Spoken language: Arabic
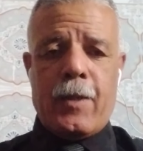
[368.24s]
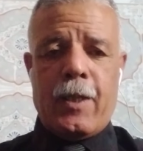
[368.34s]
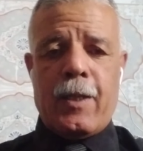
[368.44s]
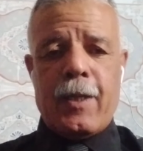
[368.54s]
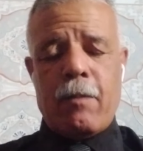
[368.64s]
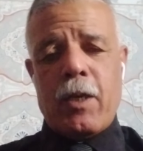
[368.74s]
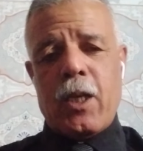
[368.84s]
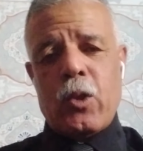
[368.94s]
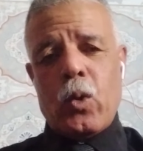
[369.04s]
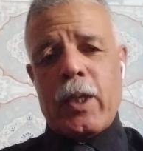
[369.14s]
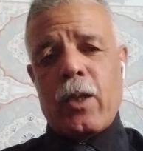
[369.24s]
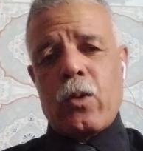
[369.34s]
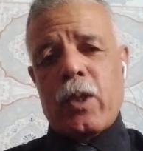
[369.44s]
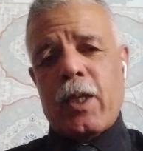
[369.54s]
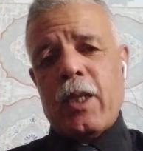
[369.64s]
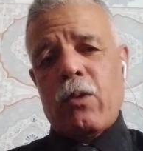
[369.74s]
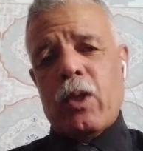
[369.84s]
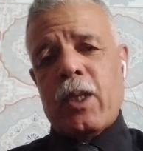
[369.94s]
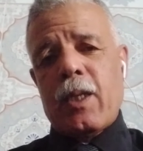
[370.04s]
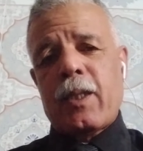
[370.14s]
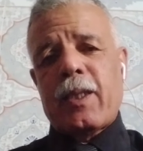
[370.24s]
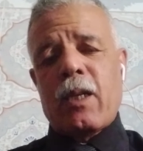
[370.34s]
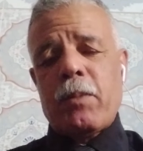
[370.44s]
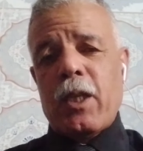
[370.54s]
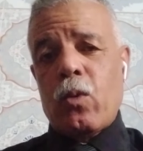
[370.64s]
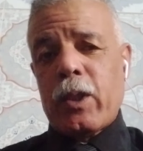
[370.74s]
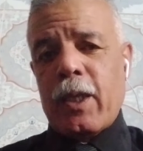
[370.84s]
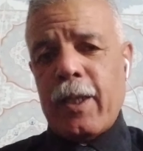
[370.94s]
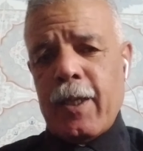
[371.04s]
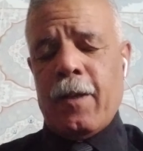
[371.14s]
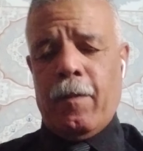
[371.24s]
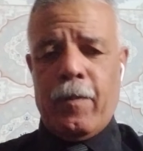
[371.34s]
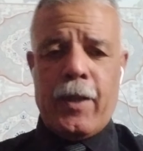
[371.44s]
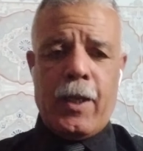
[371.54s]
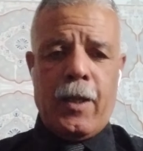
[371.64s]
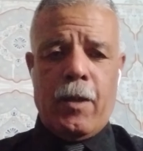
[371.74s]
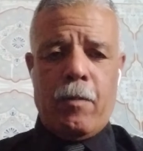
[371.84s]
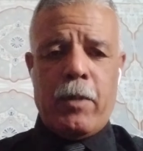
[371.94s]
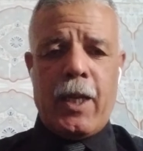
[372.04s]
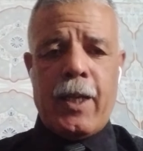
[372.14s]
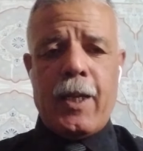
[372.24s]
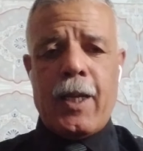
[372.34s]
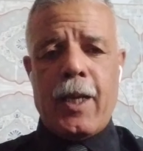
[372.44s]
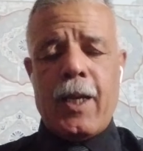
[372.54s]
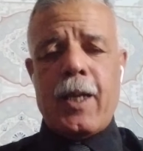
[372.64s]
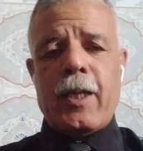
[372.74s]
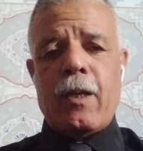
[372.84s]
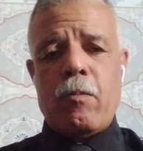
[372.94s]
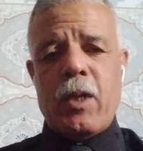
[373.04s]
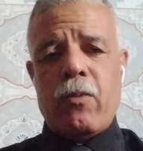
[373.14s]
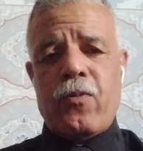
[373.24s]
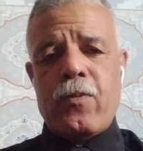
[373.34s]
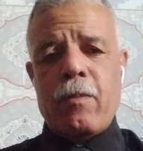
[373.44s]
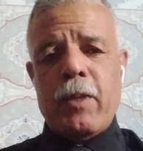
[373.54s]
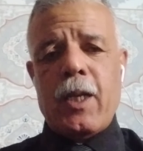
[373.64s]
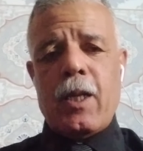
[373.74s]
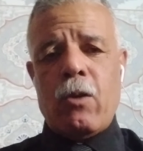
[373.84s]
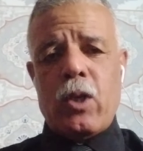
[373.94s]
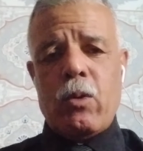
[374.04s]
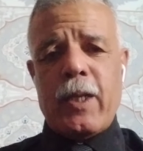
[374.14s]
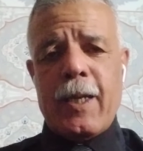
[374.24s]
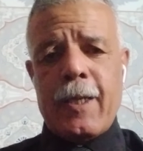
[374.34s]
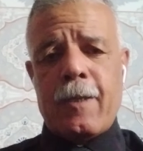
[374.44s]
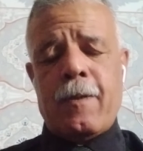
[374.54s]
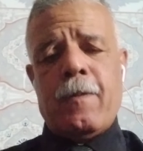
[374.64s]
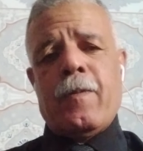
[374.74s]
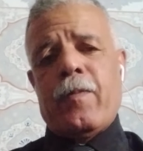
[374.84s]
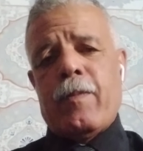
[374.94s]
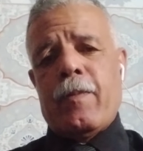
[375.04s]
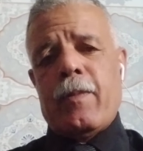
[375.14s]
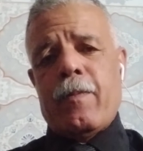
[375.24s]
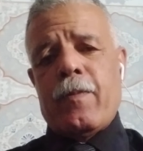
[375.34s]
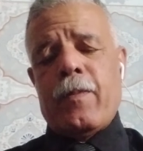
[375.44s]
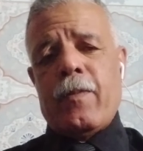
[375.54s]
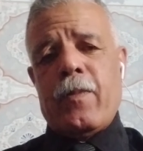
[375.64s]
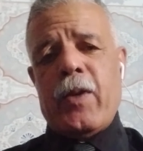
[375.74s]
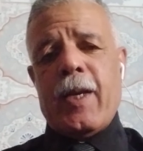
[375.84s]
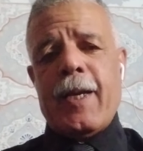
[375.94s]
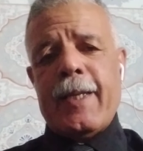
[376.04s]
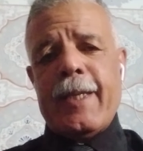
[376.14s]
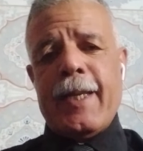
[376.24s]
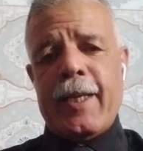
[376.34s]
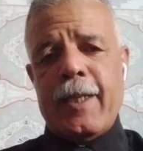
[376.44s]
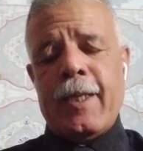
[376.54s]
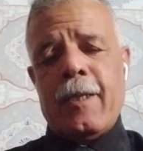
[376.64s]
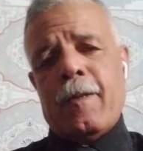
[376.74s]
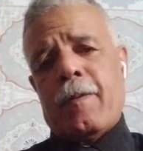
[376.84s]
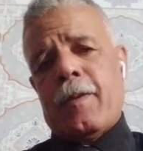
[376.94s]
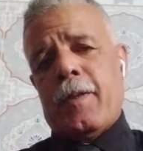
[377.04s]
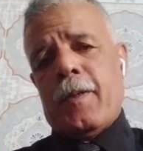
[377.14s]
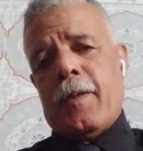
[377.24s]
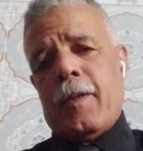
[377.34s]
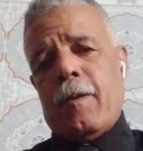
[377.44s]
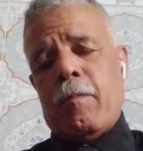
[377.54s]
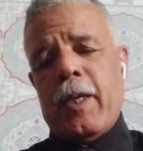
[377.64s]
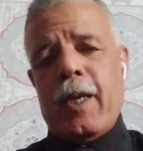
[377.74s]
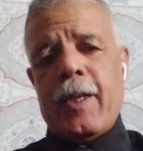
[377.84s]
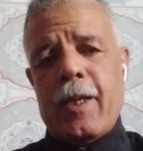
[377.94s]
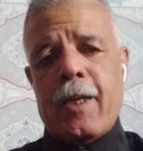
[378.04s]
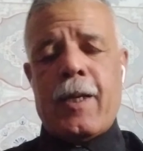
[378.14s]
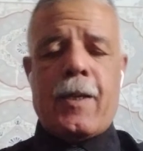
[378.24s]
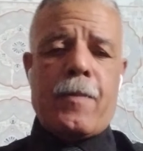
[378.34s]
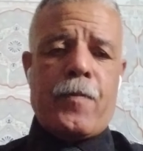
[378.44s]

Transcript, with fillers: عندما يقر السيد وزير التربية الوطنية بأن هذا الملف من الأولويات فهذا يعني بأن